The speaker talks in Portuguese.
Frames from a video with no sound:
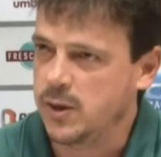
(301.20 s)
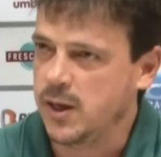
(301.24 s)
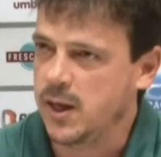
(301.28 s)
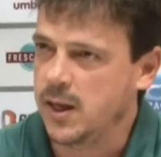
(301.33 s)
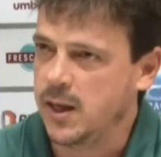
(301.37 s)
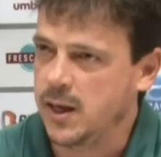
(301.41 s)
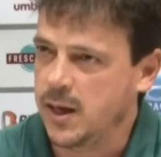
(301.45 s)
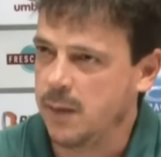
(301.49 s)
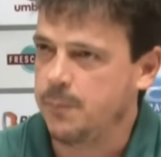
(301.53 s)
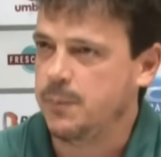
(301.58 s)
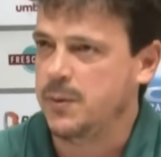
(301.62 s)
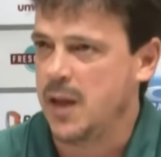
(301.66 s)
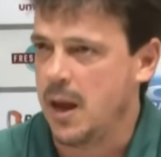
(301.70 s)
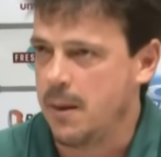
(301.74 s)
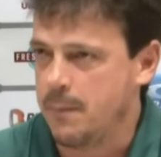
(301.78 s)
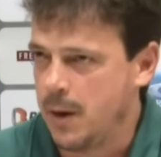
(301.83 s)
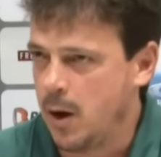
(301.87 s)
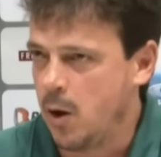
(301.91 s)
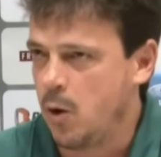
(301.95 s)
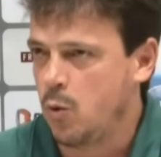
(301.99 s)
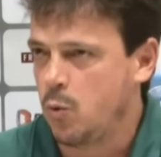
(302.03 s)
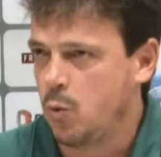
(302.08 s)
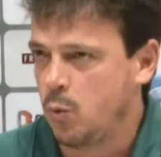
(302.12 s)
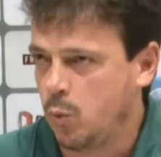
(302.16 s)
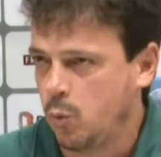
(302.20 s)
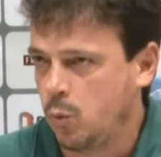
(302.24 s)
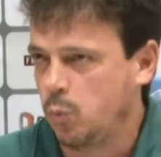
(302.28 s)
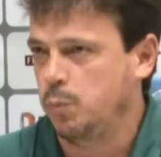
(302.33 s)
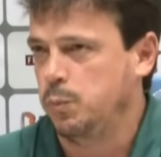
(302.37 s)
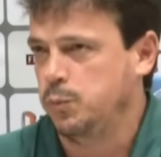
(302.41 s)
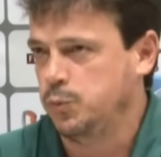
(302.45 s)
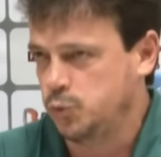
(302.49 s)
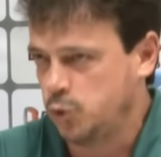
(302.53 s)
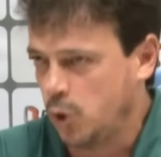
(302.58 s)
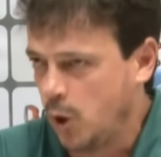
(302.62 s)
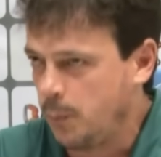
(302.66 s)
dele era apitar mal
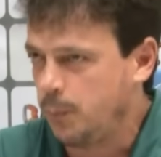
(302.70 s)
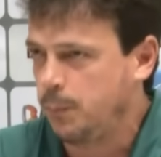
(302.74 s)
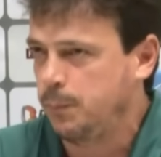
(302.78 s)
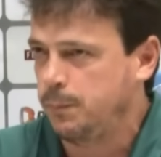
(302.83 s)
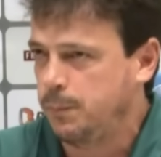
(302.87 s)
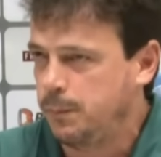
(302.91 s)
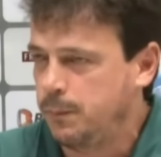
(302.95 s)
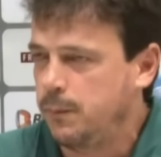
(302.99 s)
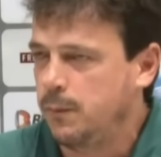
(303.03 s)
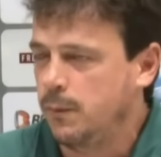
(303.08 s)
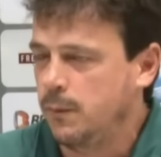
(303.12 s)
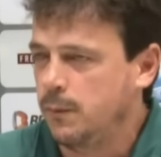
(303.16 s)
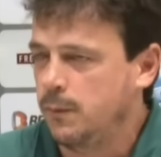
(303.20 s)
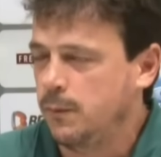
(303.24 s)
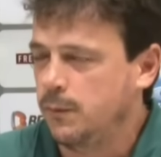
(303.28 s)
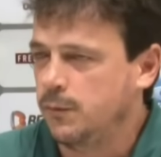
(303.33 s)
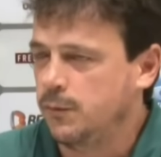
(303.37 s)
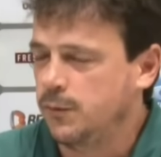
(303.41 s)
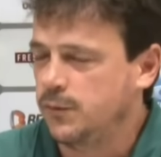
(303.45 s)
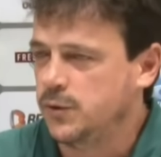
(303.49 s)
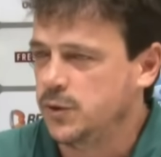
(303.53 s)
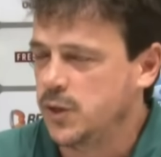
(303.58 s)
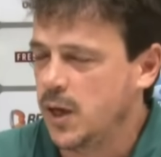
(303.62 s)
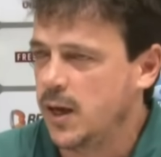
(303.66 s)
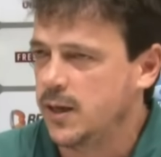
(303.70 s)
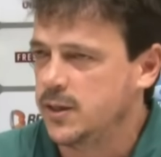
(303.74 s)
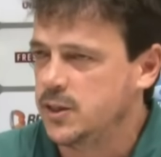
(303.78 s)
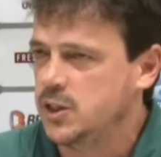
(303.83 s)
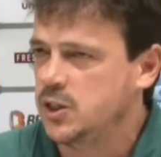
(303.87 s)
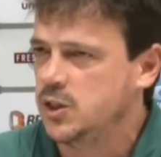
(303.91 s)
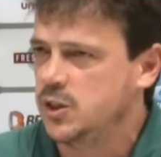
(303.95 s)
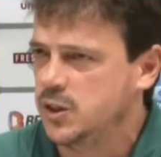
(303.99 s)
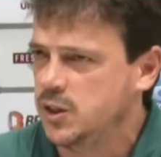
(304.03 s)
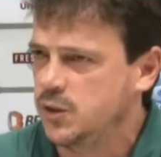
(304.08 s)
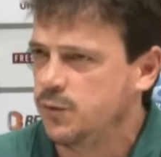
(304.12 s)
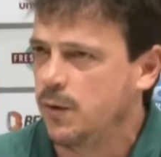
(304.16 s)
só
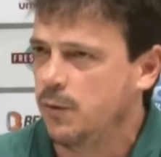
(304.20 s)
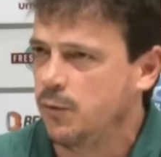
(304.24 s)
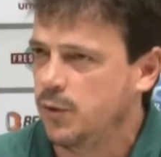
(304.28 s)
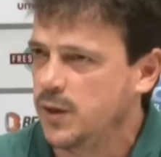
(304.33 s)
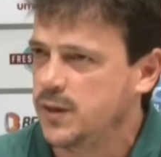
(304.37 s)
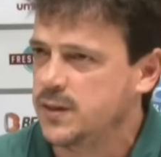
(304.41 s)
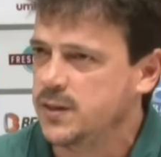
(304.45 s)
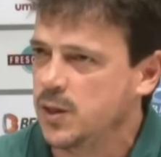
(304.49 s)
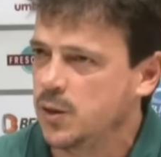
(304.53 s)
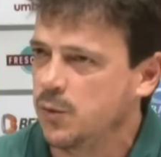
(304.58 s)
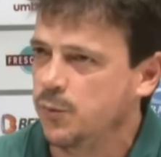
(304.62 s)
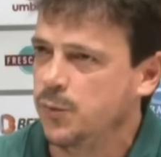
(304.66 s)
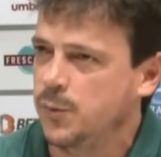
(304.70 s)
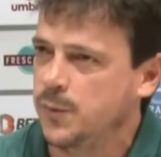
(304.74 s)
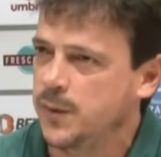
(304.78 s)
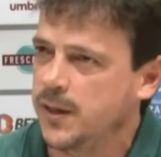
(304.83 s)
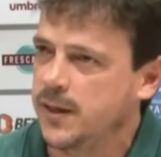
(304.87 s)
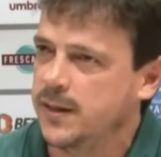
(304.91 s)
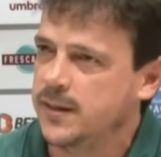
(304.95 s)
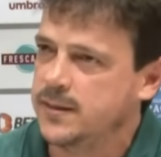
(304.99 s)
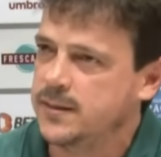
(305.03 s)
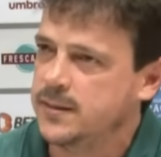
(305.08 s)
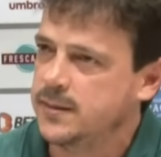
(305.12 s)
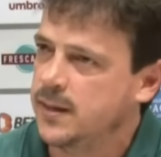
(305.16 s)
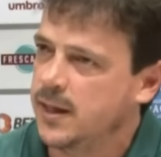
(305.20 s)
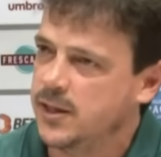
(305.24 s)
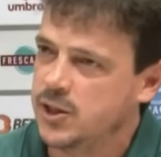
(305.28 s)
desfavorecendo o Fluminense.